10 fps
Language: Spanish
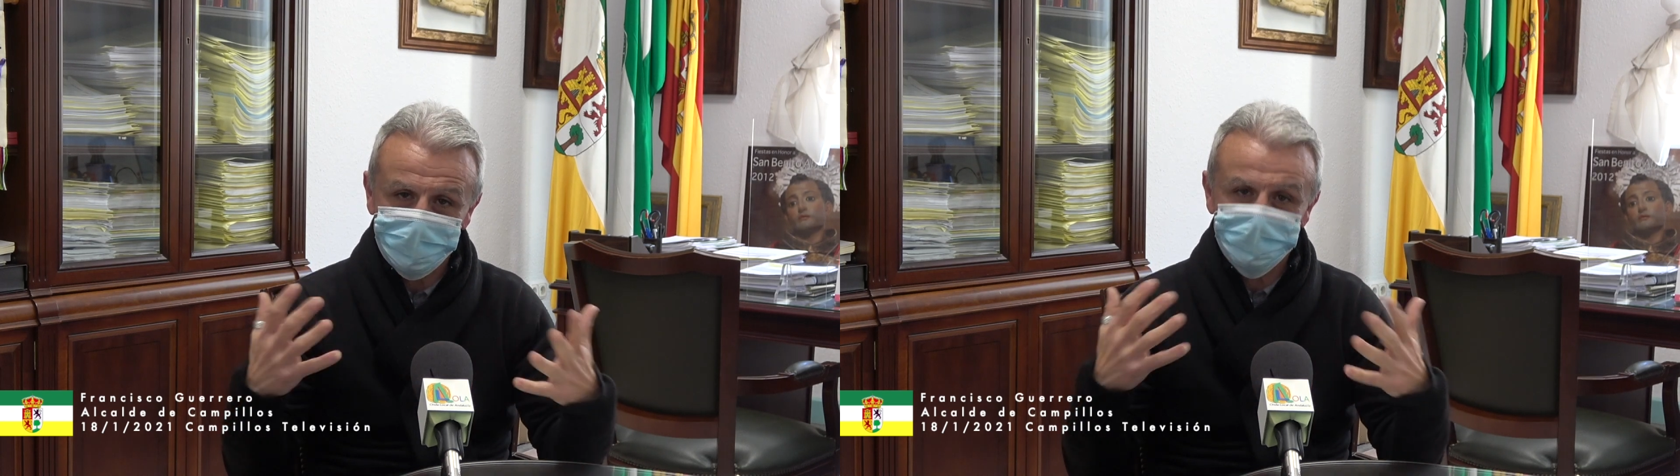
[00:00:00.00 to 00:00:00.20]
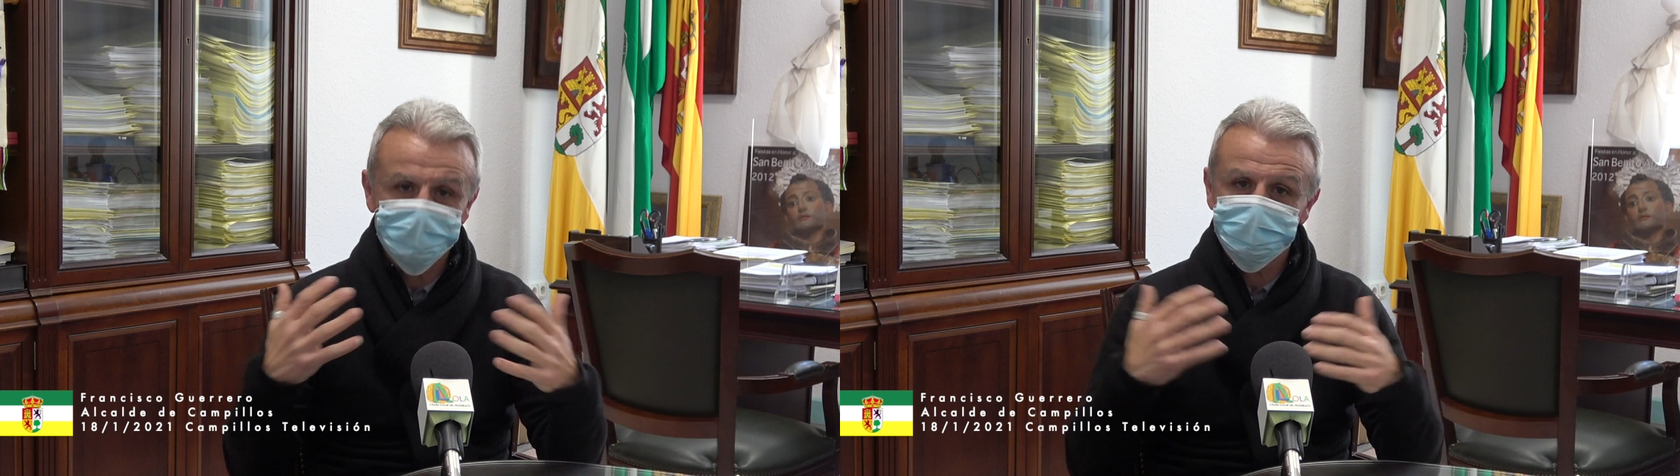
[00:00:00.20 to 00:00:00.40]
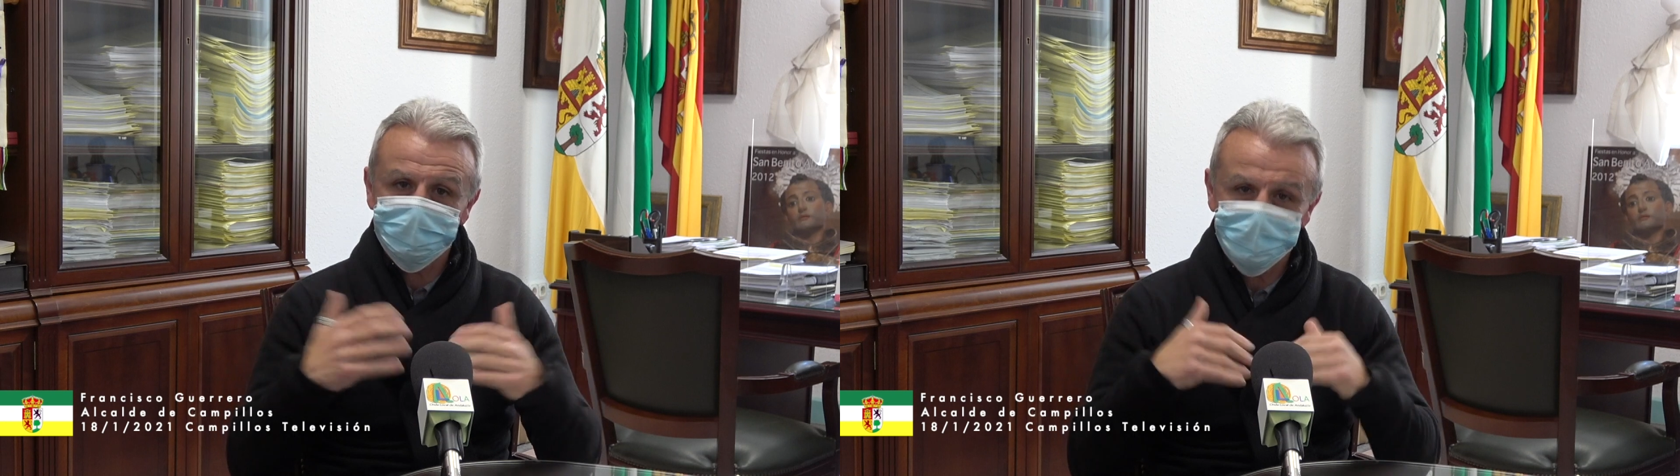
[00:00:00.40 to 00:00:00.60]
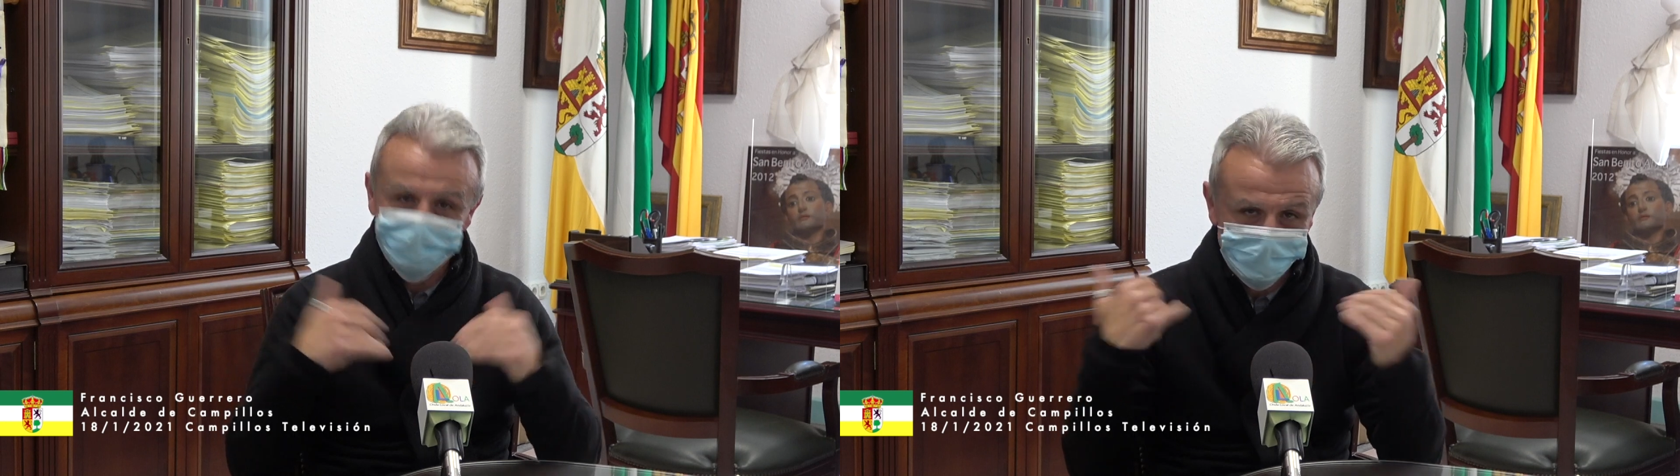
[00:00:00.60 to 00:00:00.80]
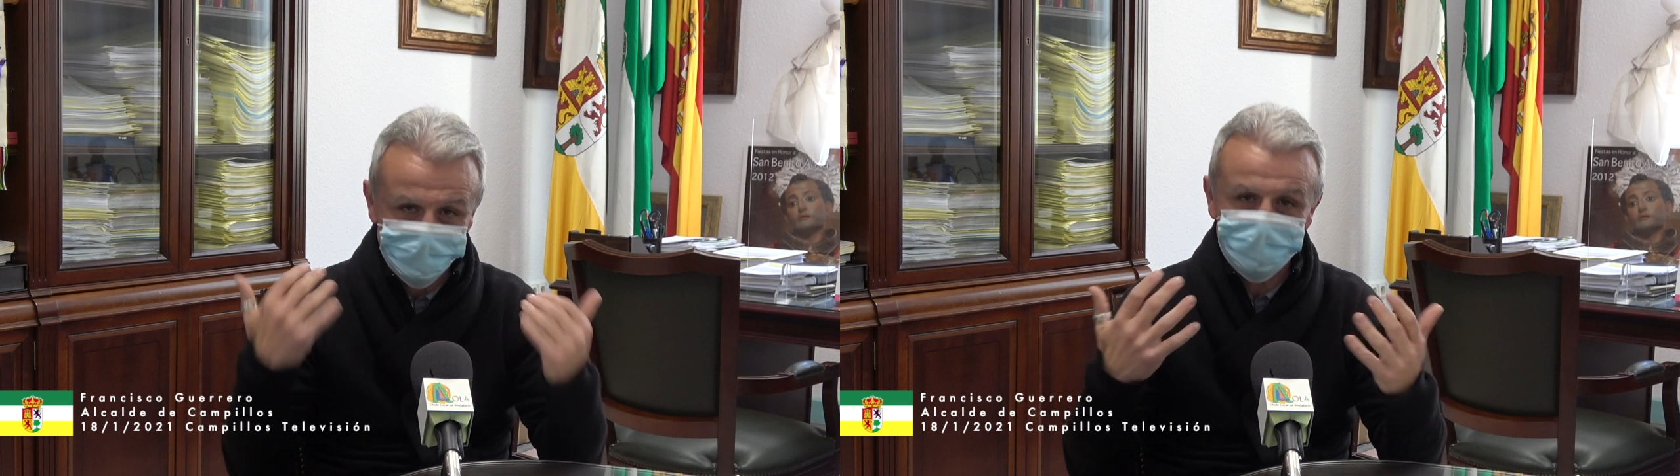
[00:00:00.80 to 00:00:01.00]
en nuestra vida
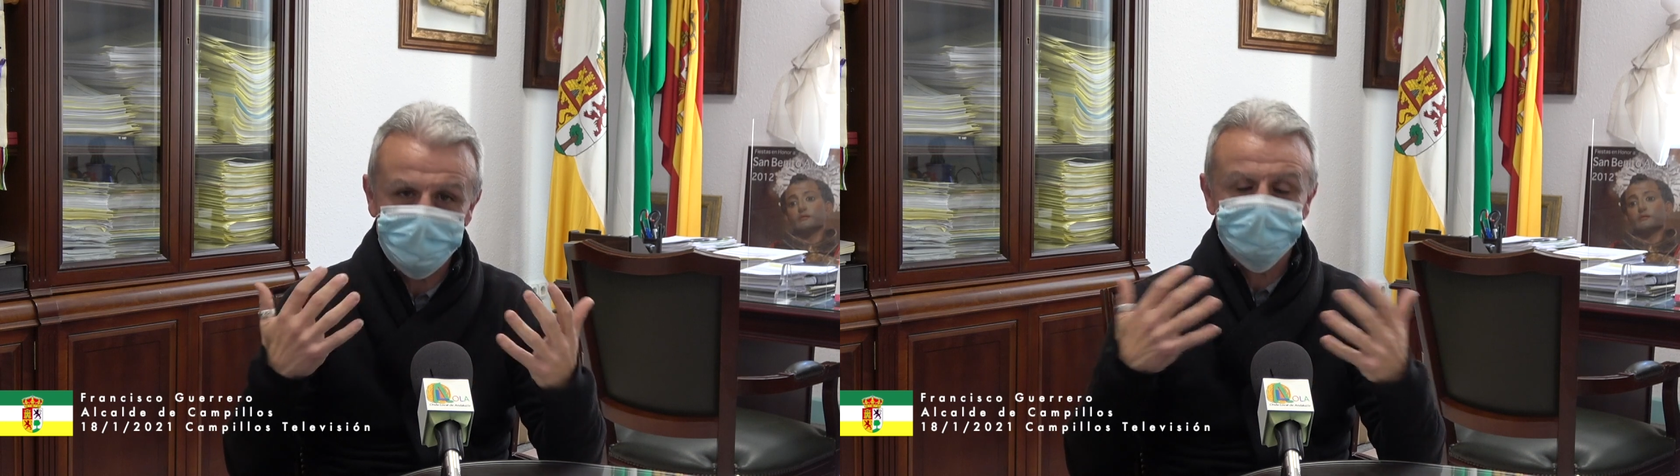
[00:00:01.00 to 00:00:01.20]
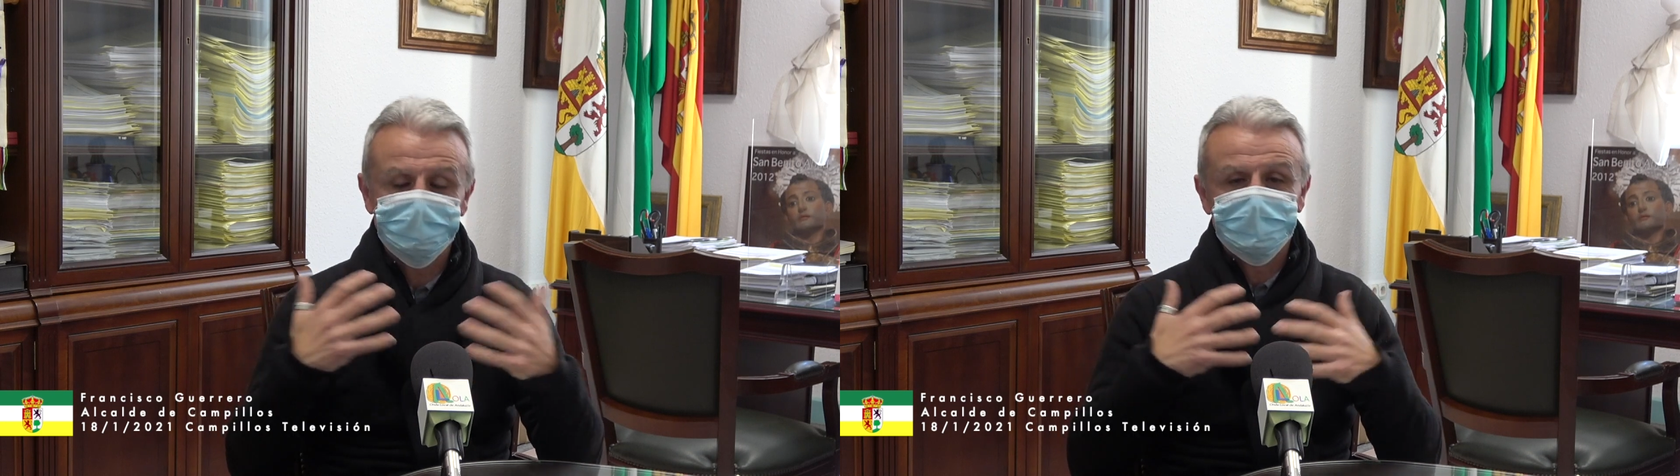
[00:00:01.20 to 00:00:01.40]
familiar